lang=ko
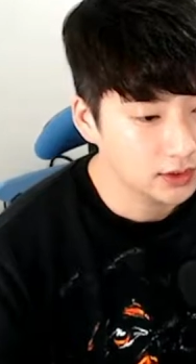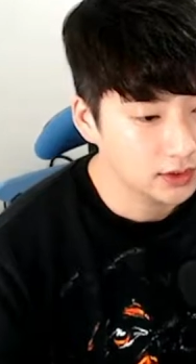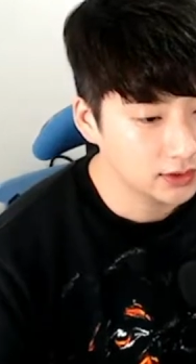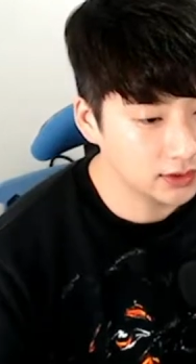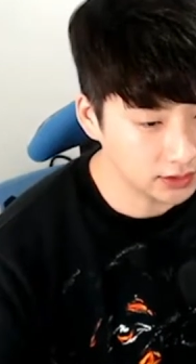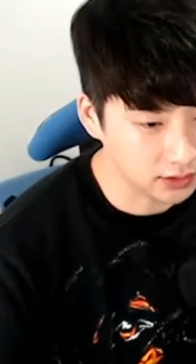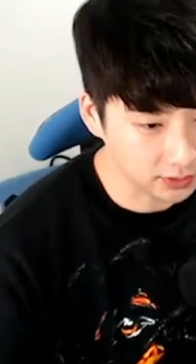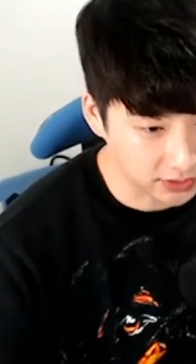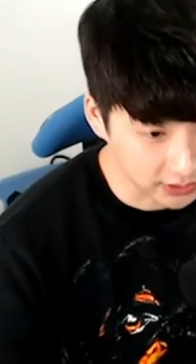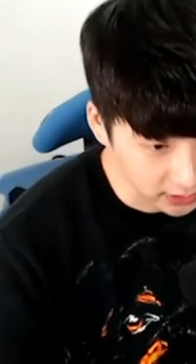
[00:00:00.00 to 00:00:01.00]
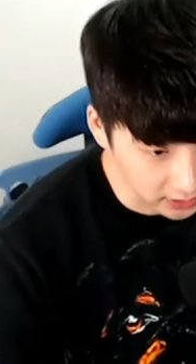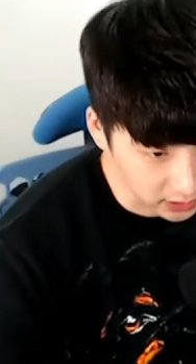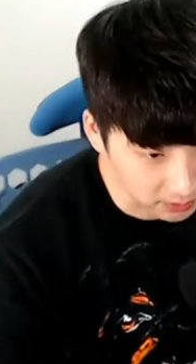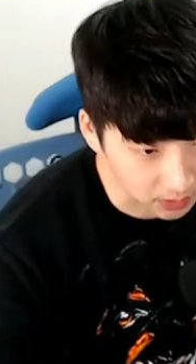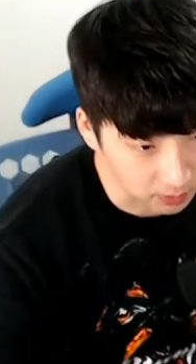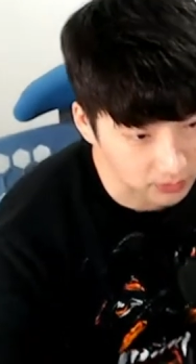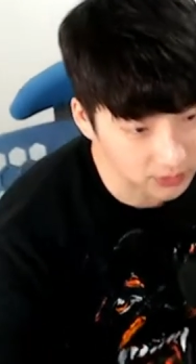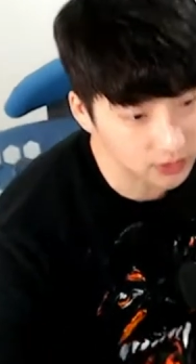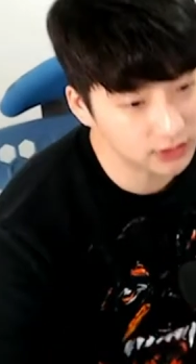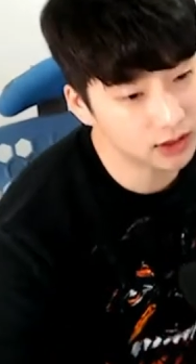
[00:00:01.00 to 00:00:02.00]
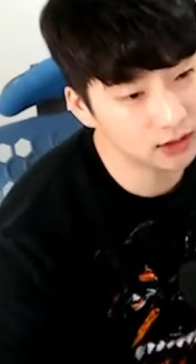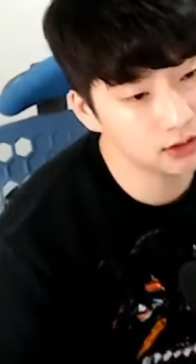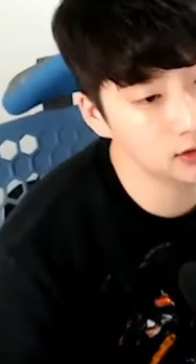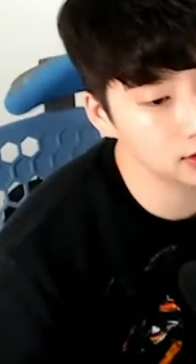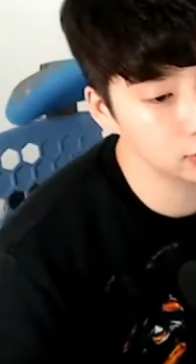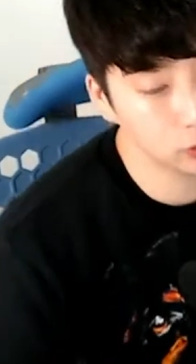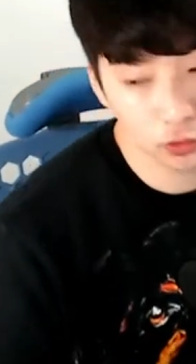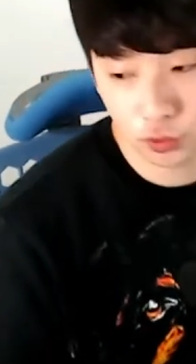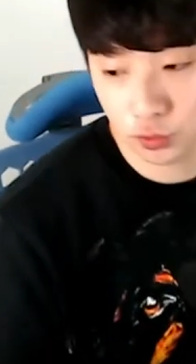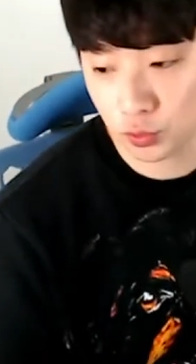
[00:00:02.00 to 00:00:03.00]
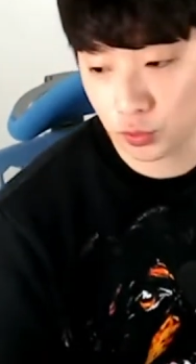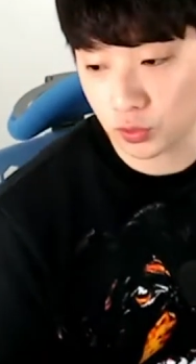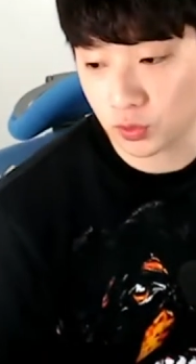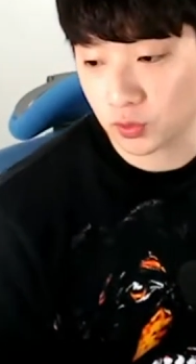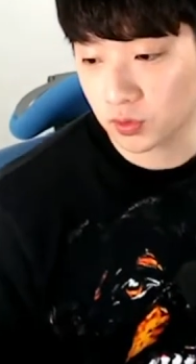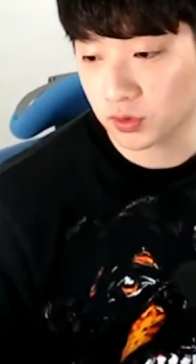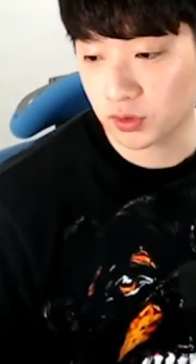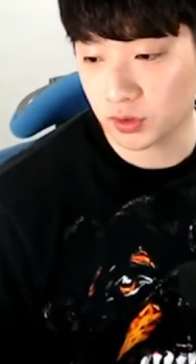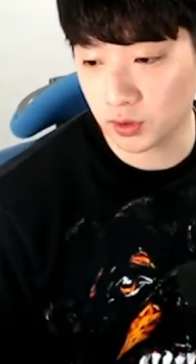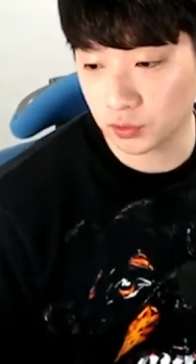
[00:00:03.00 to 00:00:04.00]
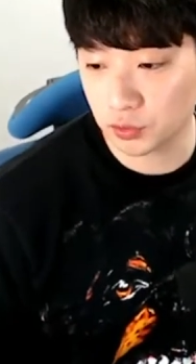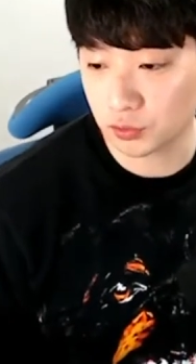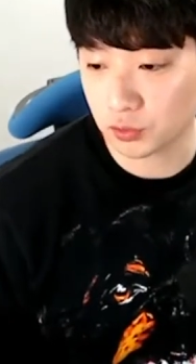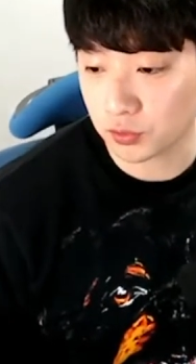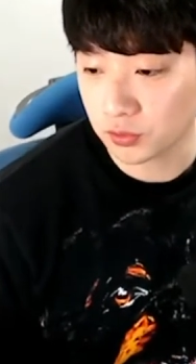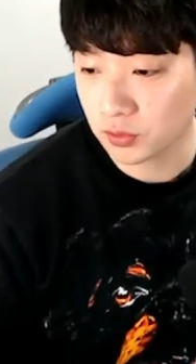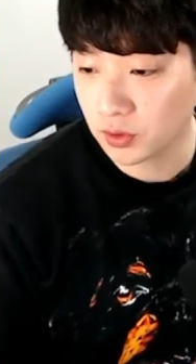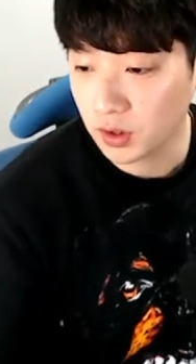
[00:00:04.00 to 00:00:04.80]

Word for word: 스타트 연습 지상에서 하는 방법. 일단 스타트는 이론적으로 이론적으로